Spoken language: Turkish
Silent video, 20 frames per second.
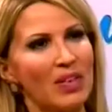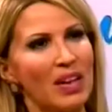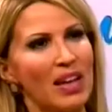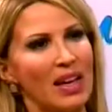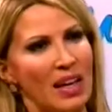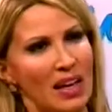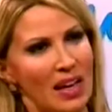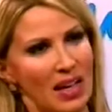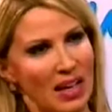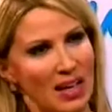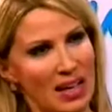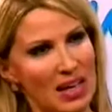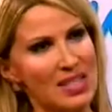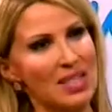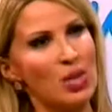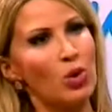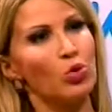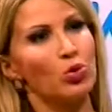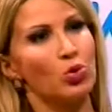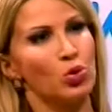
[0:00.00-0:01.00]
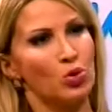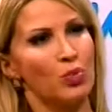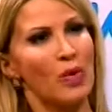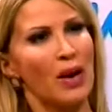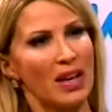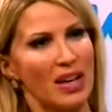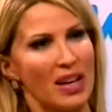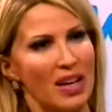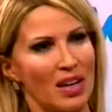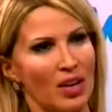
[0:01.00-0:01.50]
ve kasa
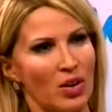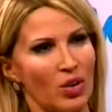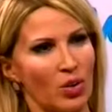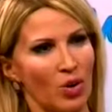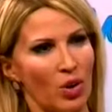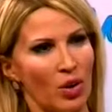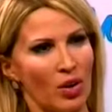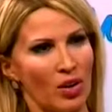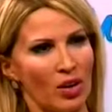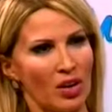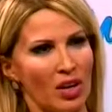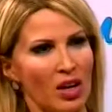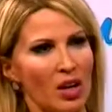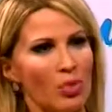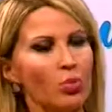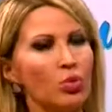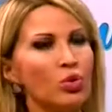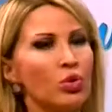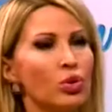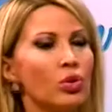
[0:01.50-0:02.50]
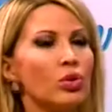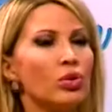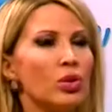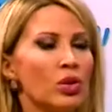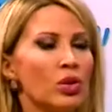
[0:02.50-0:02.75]
oturtmak gerekiyor. Bunu, çok iyi